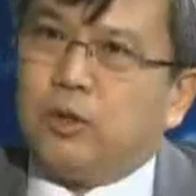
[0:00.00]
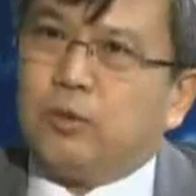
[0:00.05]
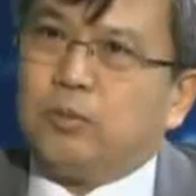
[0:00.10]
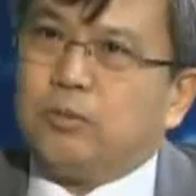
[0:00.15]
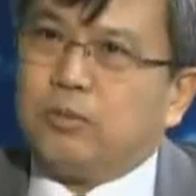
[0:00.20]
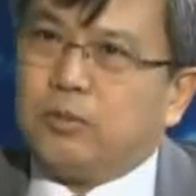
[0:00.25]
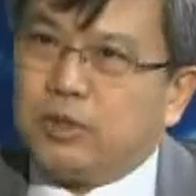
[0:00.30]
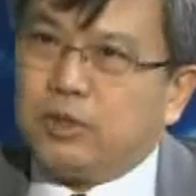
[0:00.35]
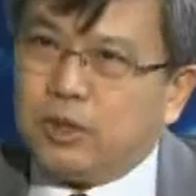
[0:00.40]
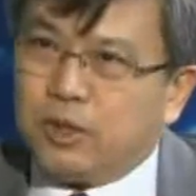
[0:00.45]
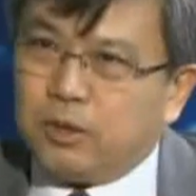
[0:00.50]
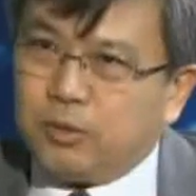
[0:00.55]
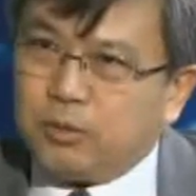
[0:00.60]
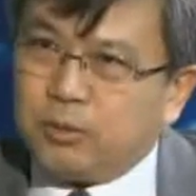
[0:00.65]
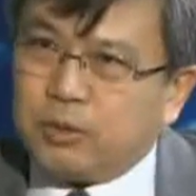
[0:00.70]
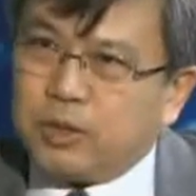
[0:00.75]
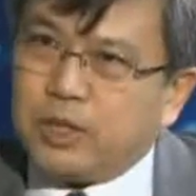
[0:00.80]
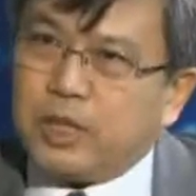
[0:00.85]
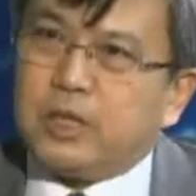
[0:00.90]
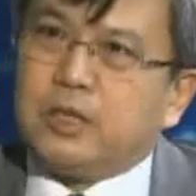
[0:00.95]
学校
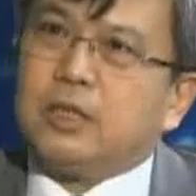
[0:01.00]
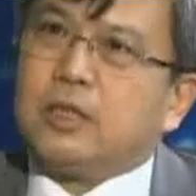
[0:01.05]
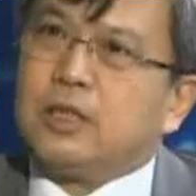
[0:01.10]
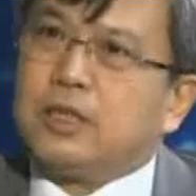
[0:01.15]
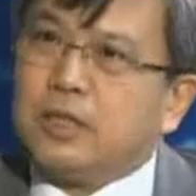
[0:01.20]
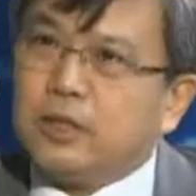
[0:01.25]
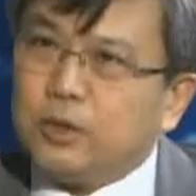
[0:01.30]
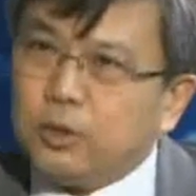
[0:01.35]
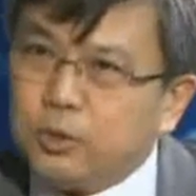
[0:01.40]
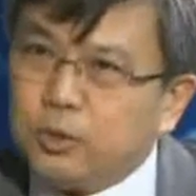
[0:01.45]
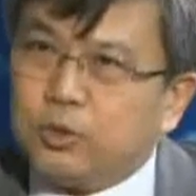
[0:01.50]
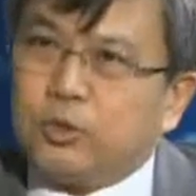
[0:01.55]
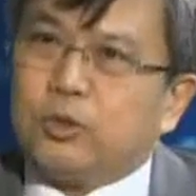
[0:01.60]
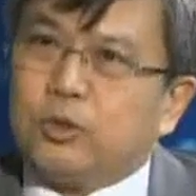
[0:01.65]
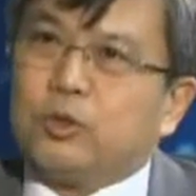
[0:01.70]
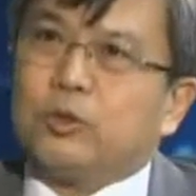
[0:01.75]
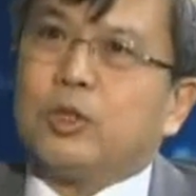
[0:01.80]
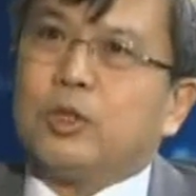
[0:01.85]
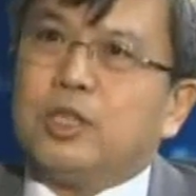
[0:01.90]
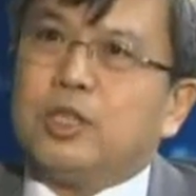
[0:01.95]
要建设一
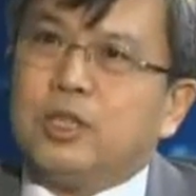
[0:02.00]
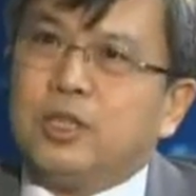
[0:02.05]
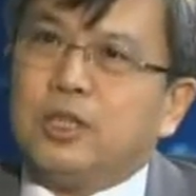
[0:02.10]
个优